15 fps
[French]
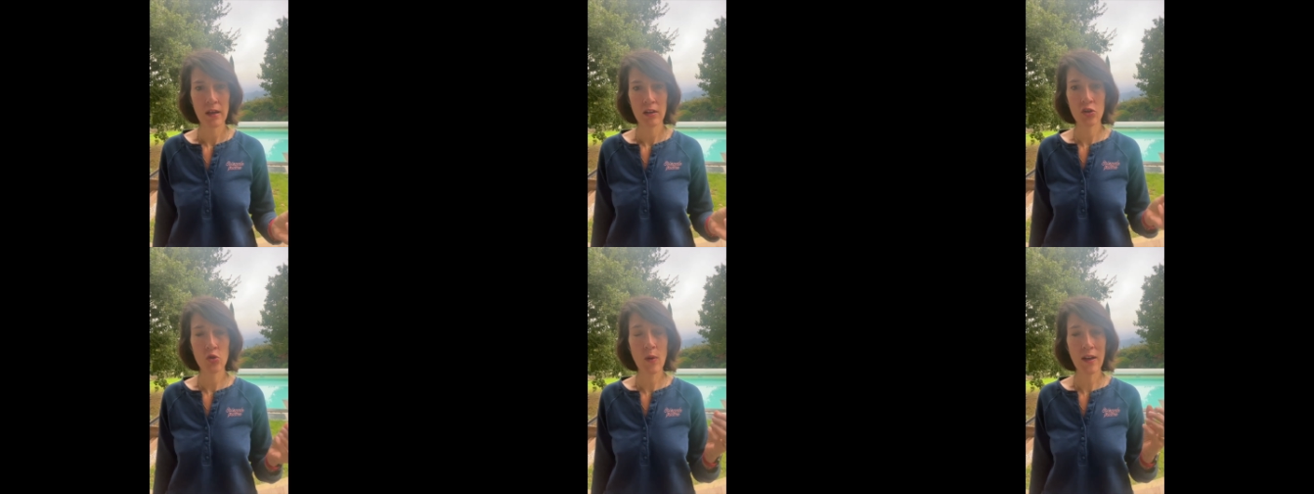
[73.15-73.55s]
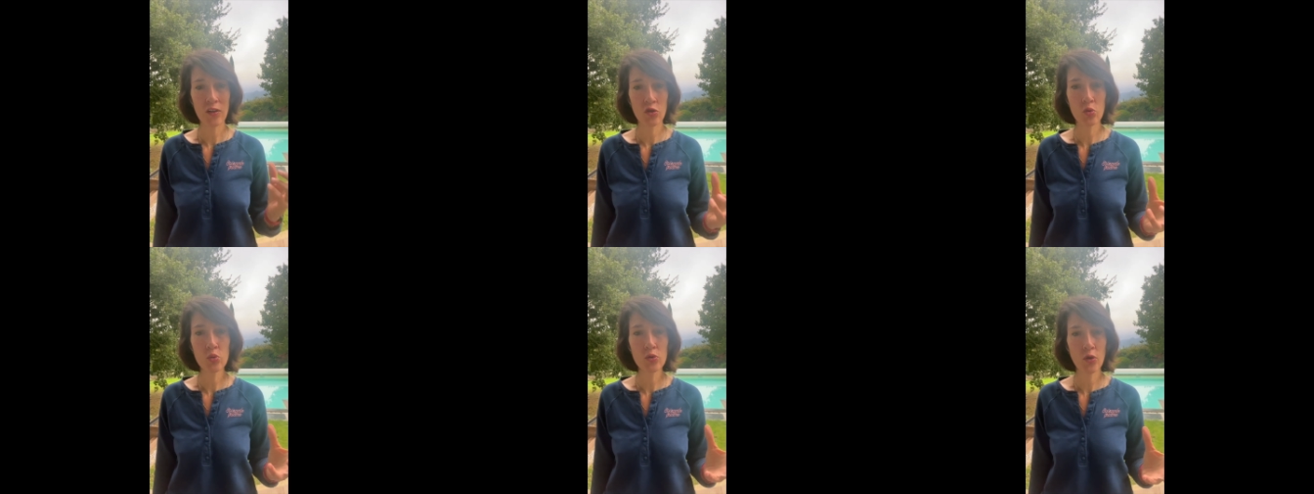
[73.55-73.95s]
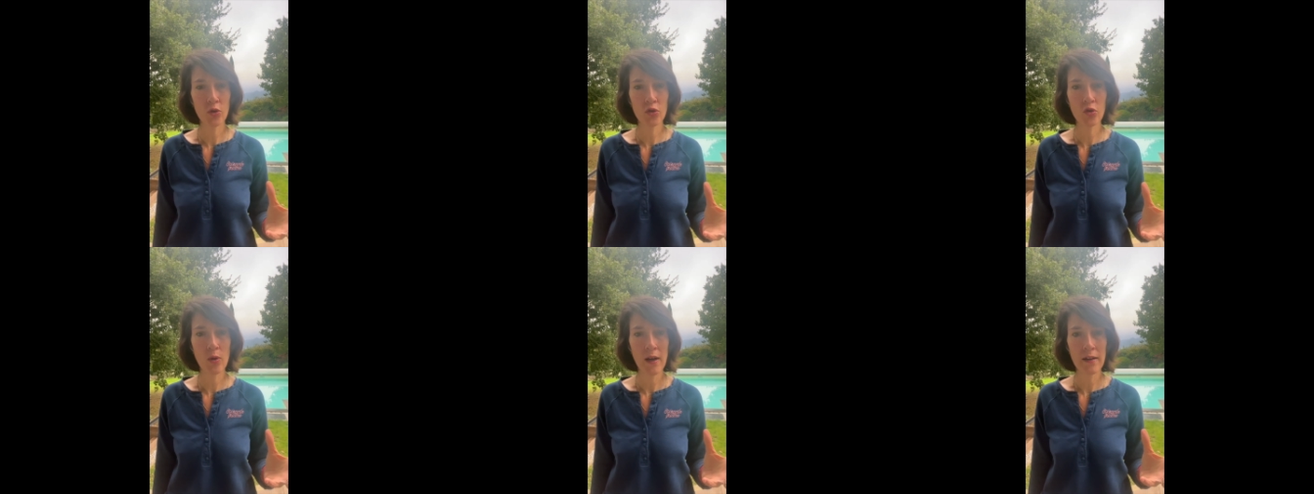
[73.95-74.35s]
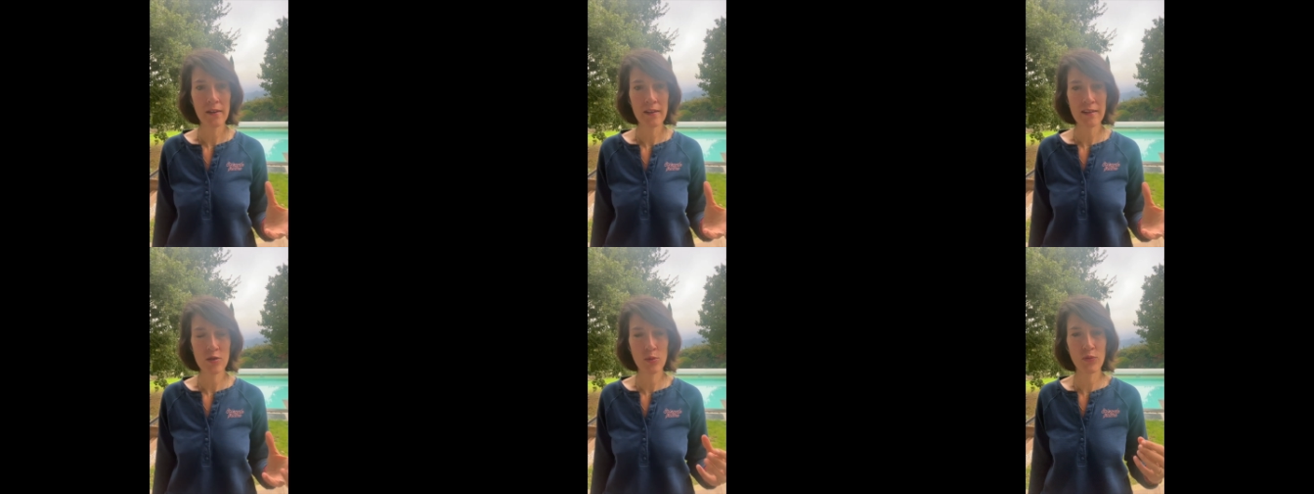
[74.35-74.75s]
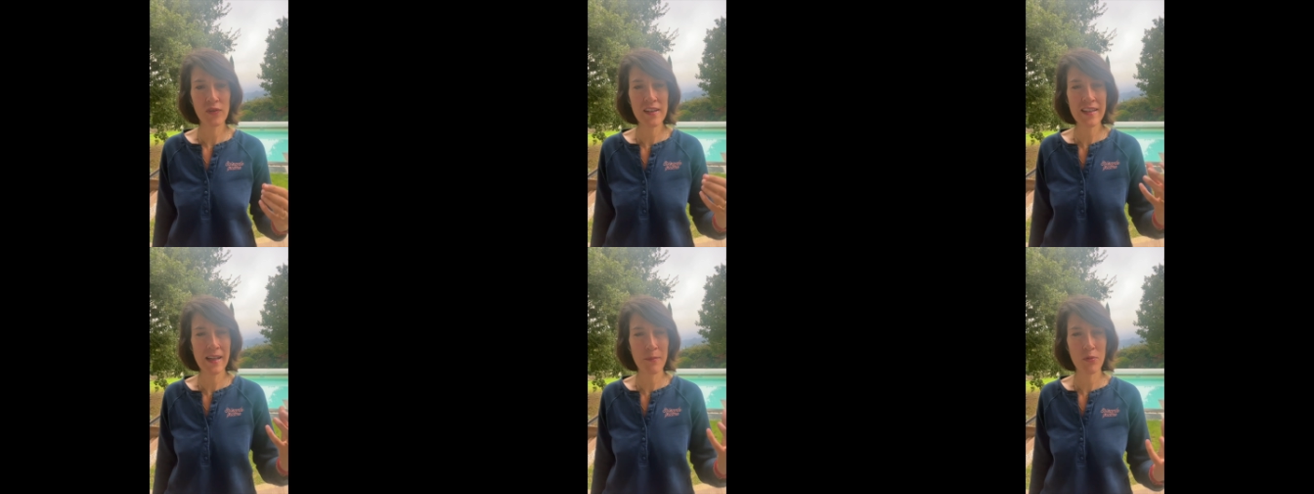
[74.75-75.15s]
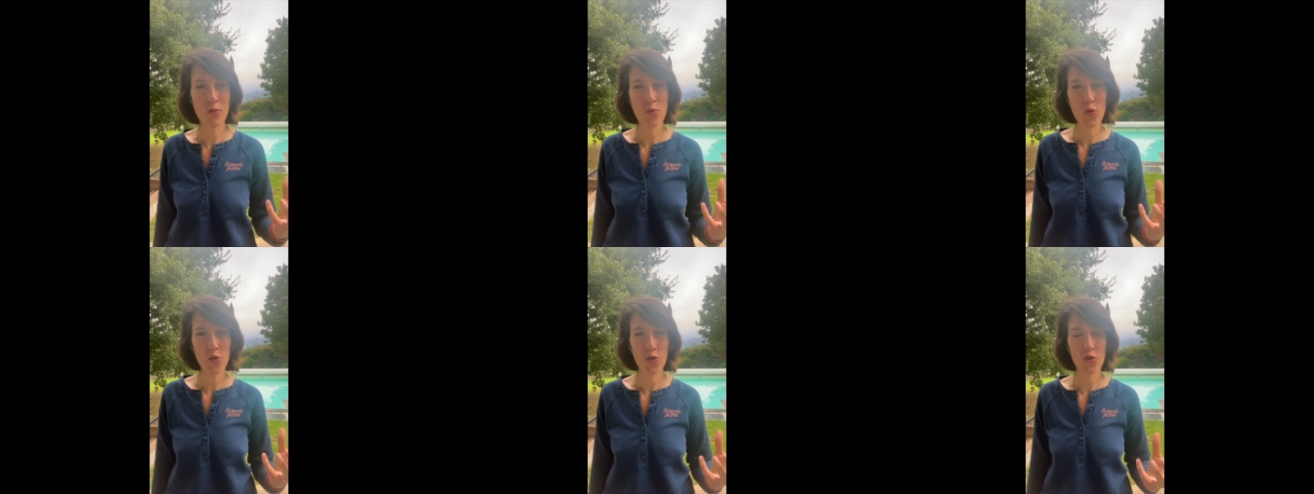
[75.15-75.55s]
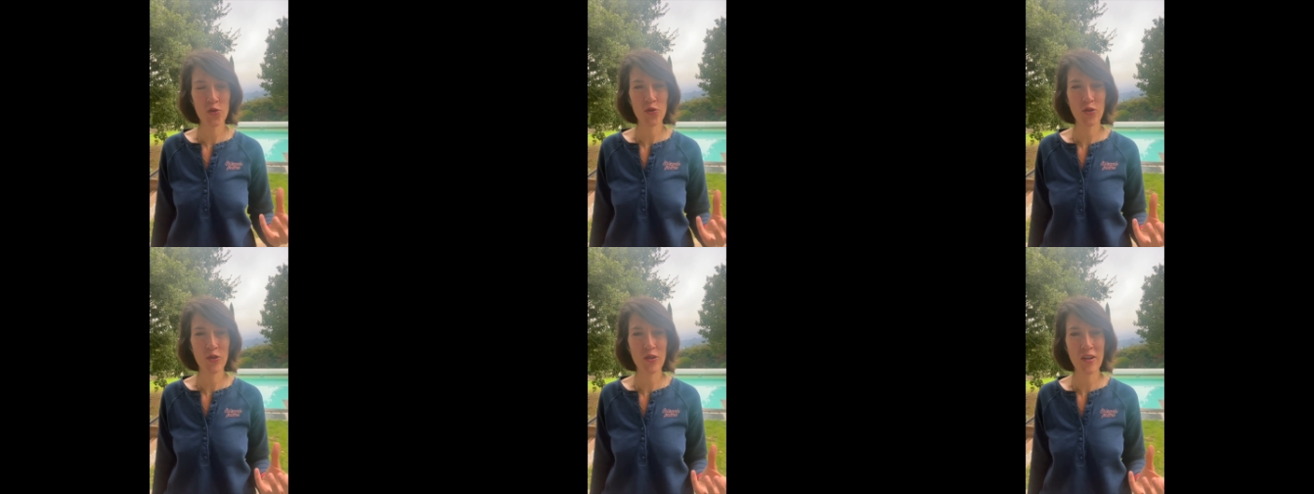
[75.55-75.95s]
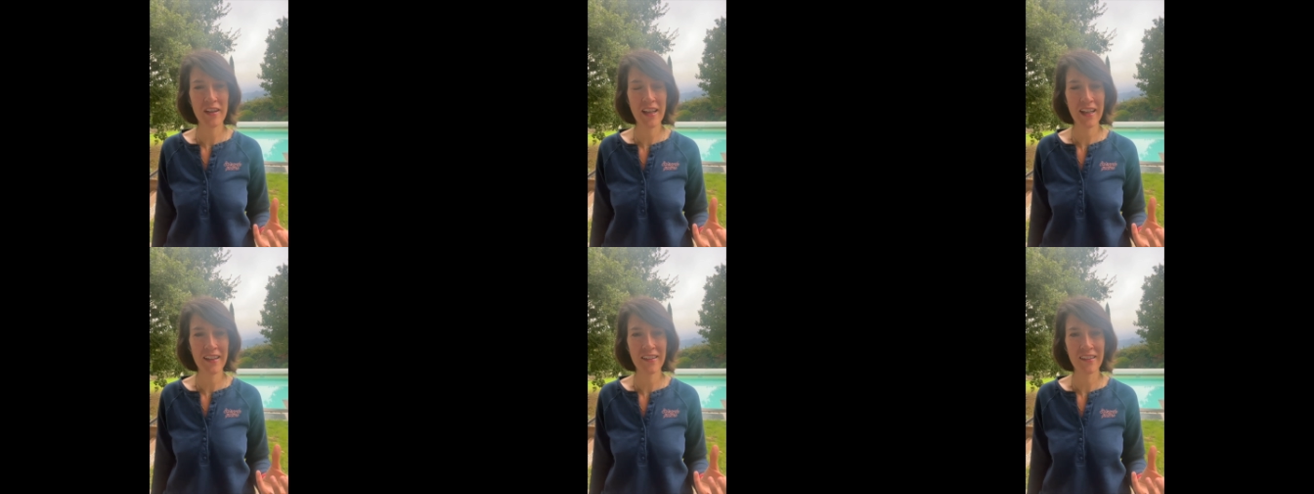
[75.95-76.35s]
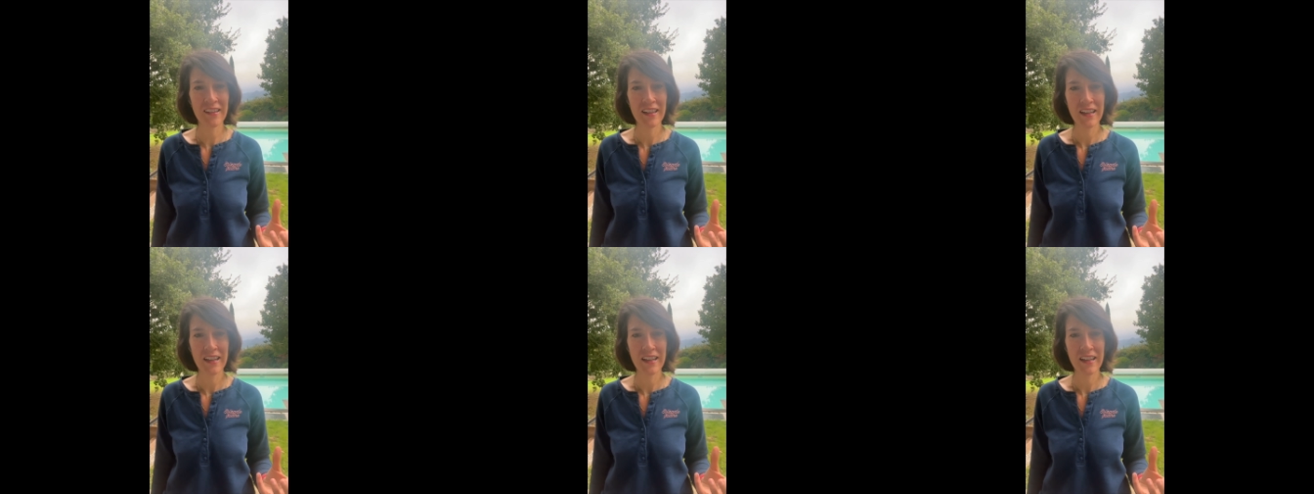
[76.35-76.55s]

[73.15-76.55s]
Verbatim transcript: Tu as tout en toi. Il suffit simplement que tu te connectes